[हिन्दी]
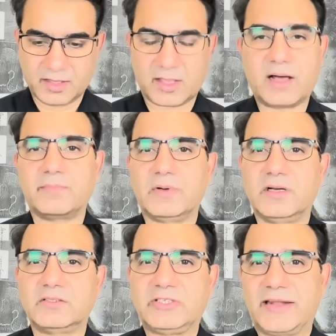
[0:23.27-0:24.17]
कि आप
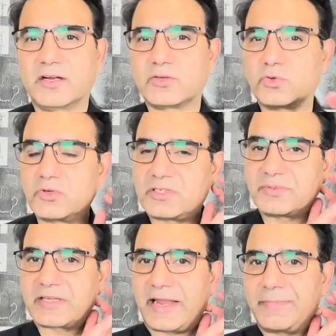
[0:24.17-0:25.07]
चैनल को ज़रूर
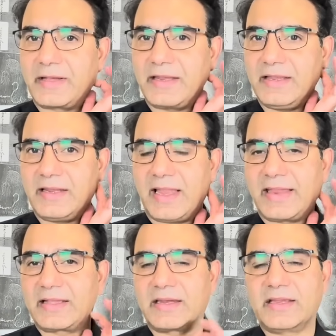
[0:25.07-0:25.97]
सब्सक्राइब करें
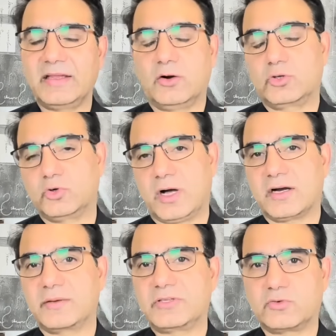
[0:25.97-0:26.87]
लाइक करें और जो
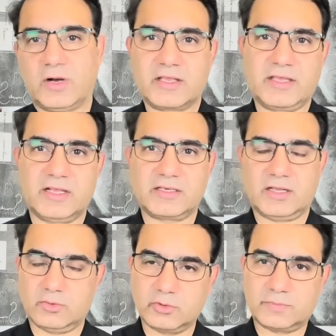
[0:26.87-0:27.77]
आखिर में सवाल किया जाए
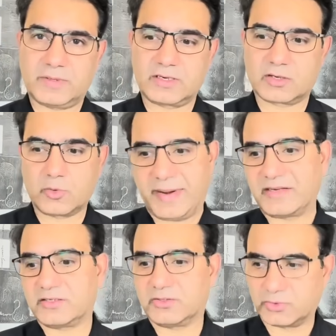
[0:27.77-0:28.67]
उस पर
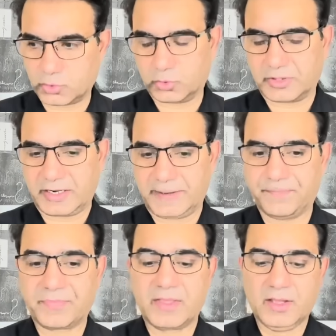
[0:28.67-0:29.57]
कमेंट्स ज़रूर करें
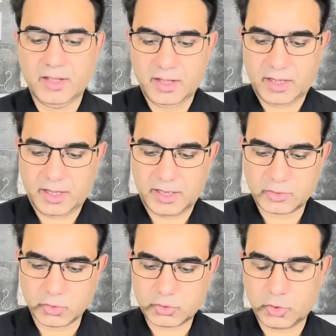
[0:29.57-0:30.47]

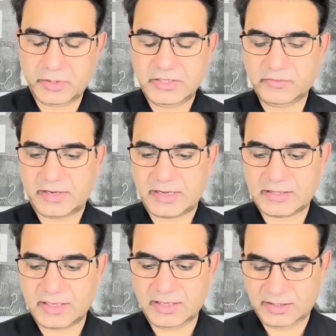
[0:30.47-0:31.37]
दोस्तों इस वक्त
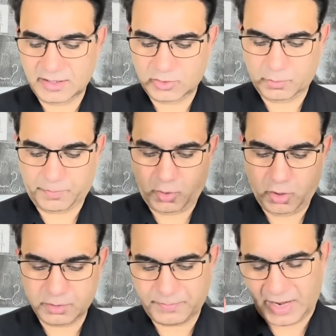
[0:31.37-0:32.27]
जो
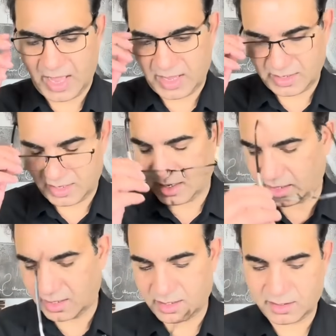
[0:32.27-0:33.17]
बहुत बड़ा एक
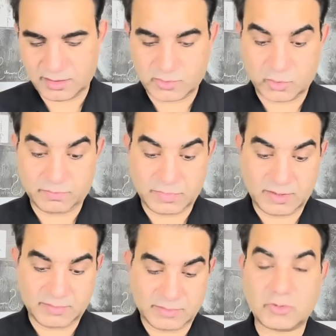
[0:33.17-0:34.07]
जो
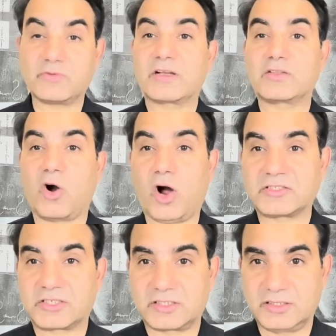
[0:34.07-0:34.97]
जो इस वक्त हॉट